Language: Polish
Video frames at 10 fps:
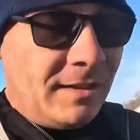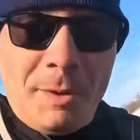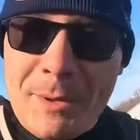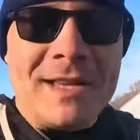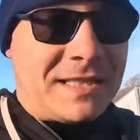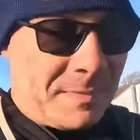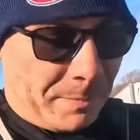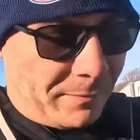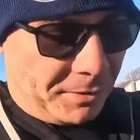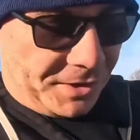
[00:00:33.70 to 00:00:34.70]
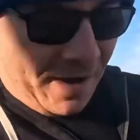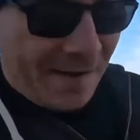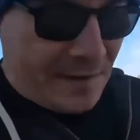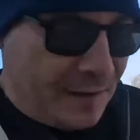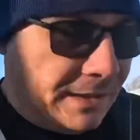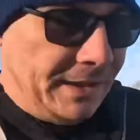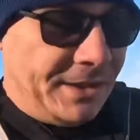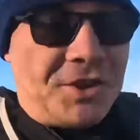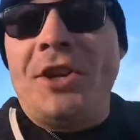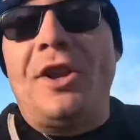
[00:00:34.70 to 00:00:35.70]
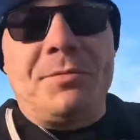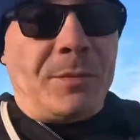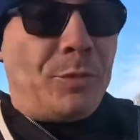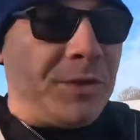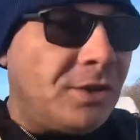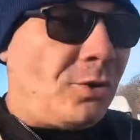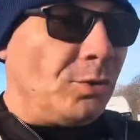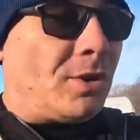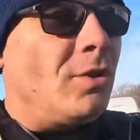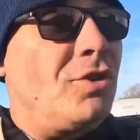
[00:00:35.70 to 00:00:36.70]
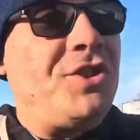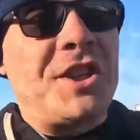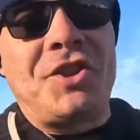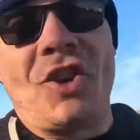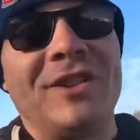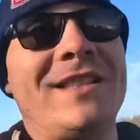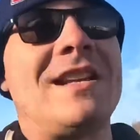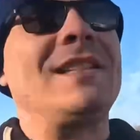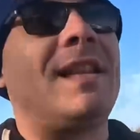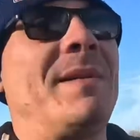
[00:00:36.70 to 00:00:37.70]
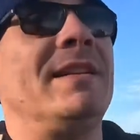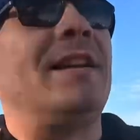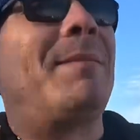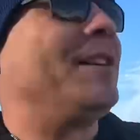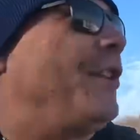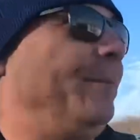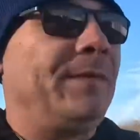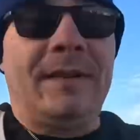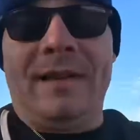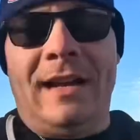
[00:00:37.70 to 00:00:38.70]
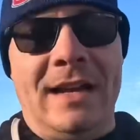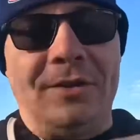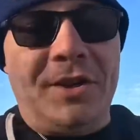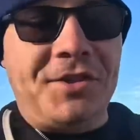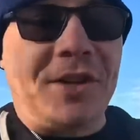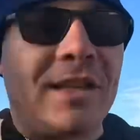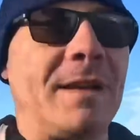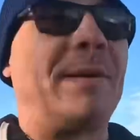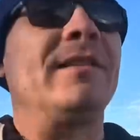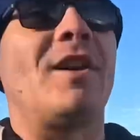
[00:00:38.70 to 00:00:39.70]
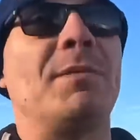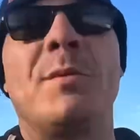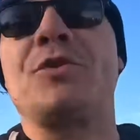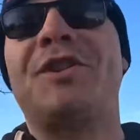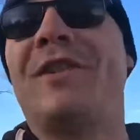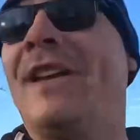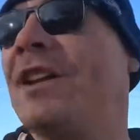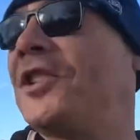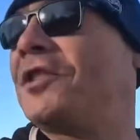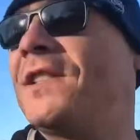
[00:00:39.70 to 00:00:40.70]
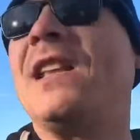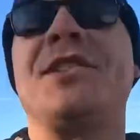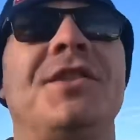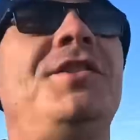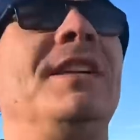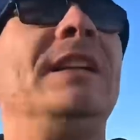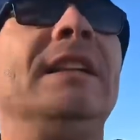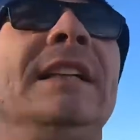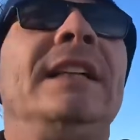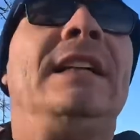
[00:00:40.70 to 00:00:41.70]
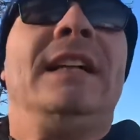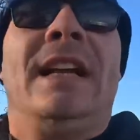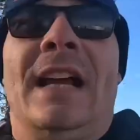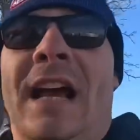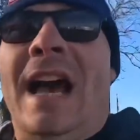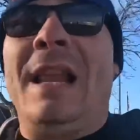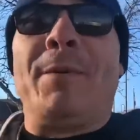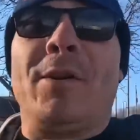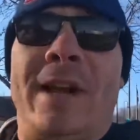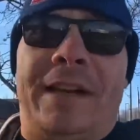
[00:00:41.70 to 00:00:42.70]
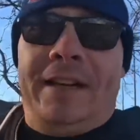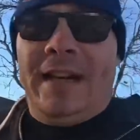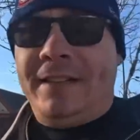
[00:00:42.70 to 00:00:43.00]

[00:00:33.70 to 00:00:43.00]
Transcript: No bo jestem na powrocie. Jeżeli dobrze pójdzie, to jutro o godzinie 10-11 będę na bazie. Ale to jeszcze nie tak prędko, bo może się wiele rzeczy zdarzyć. Ale po kolei.